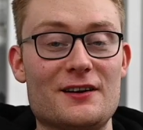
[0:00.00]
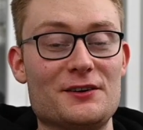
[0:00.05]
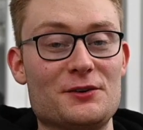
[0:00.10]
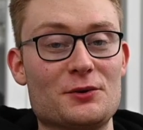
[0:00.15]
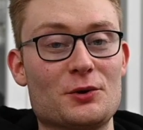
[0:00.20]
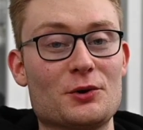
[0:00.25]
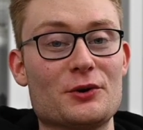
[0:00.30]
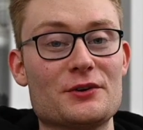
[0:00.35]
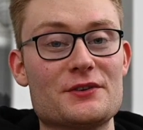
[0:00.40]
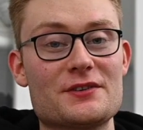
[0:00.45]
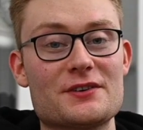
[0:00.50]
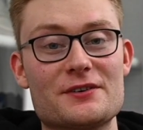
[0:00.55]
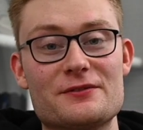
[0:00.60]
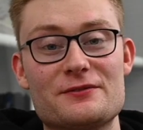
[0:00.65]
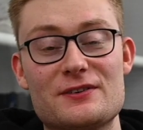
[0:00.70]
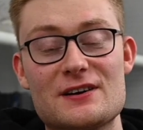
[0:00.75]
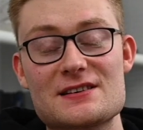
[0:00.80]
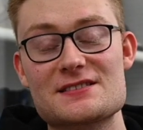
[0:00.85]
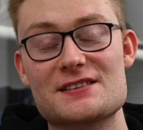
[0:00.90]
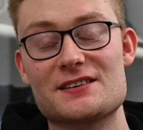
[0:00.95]
Jo Leute,
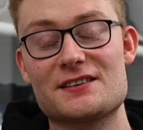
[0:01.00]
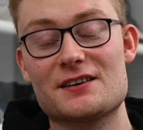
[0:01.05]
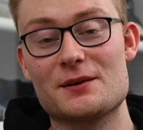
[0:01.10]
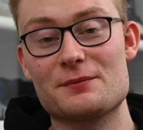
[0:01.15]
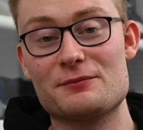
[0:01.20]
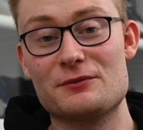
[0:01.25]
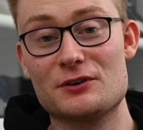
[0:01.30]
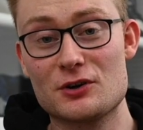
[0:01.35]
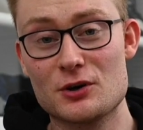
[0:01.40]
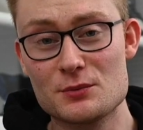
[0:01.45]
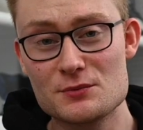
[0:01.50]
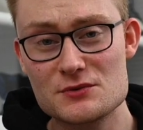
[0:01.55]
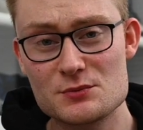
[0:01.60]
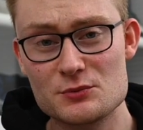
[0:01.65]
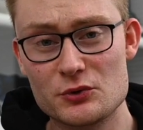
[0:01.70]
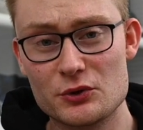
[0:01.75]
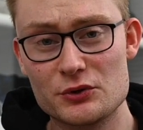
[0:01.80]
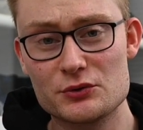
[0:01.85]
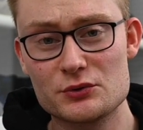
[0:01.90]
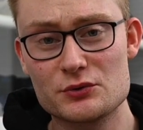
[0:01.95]
was geht ab? Willkommen zum
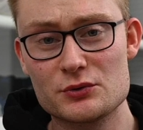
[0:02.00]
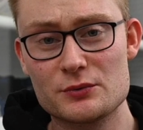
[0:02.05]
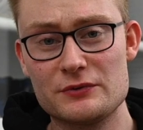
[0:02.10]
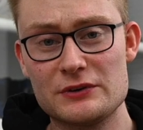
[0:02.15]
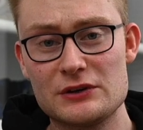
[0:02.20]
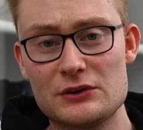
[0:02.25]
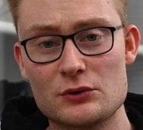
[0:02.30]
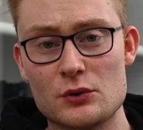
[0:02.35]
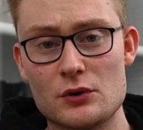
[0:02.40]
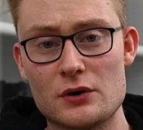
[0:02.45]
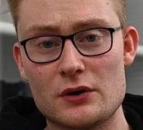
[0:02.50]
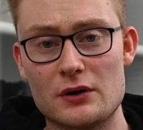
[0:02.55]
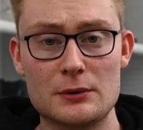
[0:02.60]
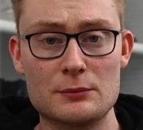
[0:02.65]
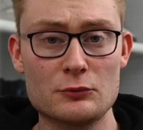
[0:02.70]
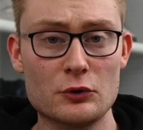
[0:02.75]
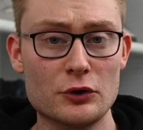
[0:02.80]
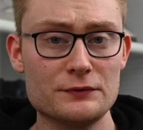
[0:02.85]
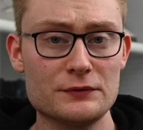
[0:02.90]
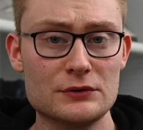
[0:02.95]
neuen YouTube-Video. Im
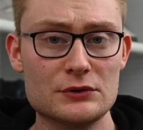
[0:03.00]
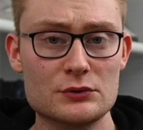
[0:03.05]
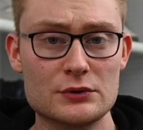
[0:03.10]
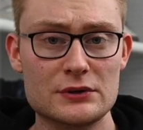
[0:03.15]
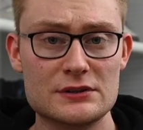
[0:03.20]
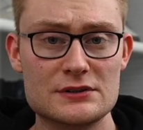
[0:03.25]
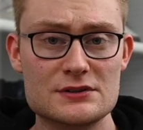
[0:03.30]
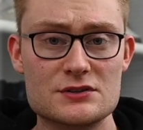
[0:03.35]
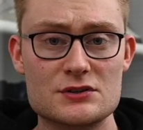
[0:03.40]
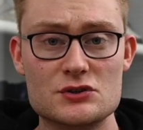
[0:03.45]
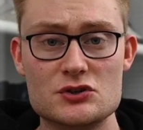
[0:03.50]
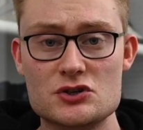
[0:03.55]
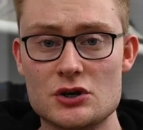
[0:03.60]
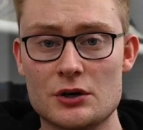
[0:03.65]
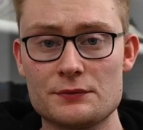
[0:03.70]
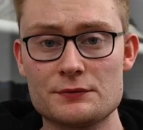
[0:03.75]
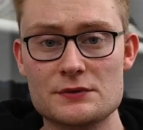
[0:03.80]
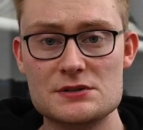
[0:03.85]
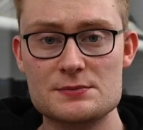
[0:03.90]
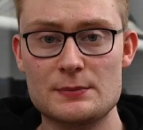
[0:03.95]
neuen Video jetzt
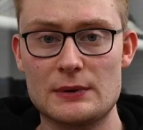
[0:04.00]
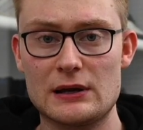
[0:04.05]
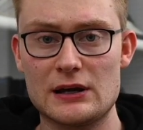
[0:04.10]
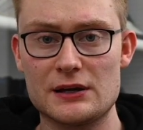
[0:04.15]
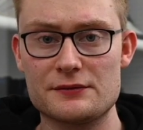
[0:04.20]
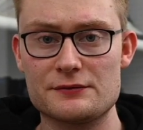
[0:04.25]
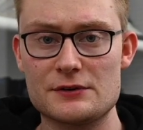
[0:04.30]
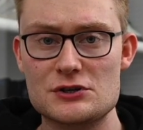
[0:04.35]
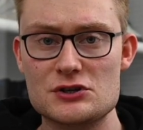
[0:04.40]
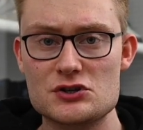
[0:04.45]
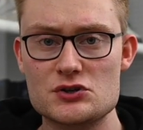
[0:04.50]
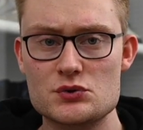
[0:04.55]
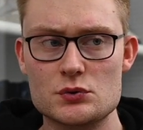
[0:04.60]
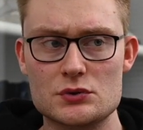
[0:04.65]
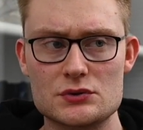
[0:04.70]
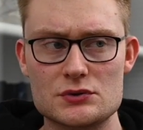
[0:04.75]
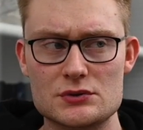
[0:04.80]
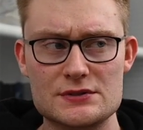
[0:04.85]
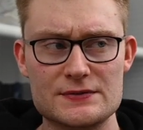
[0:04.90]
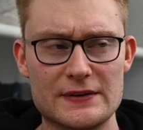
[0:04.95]
schauen wir uns mal an, welche
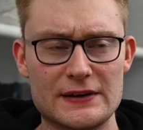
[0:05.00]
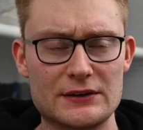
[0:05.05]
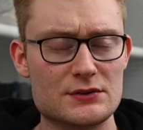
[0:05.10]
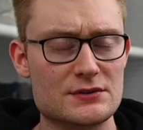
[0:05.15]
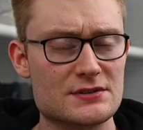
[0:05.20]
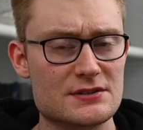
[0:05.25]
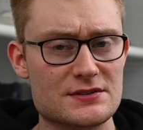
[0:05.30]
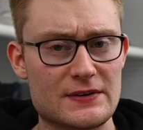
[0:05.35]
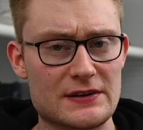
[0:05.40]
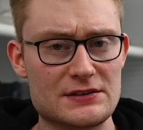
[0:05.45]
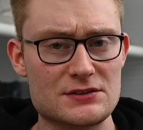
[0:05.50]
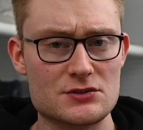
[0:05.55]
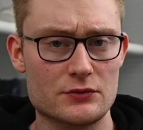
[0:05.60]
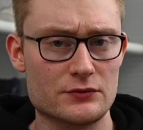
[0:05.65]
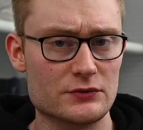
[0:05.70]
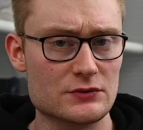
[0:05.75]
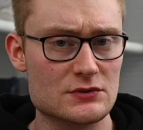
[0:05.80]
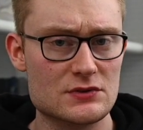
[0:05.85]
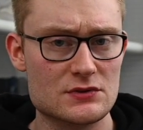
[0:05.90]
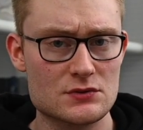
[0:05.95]
Schuhe so 2020 auf
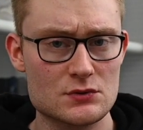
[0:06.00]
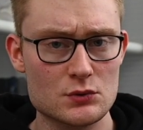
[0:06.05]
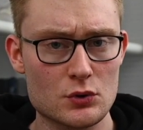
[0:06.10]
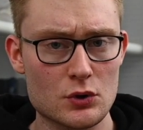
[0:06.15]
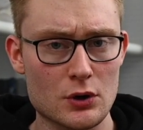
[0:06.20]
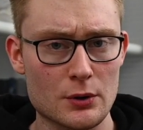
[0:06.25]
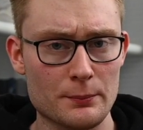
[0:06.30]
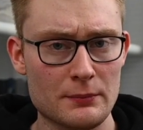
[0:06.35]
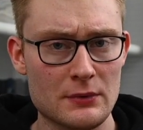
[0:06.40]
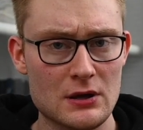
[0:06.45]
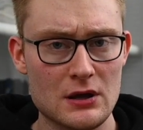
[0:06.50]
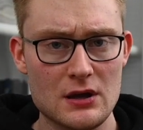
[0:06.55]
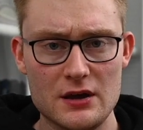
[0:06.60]
uns zukommen.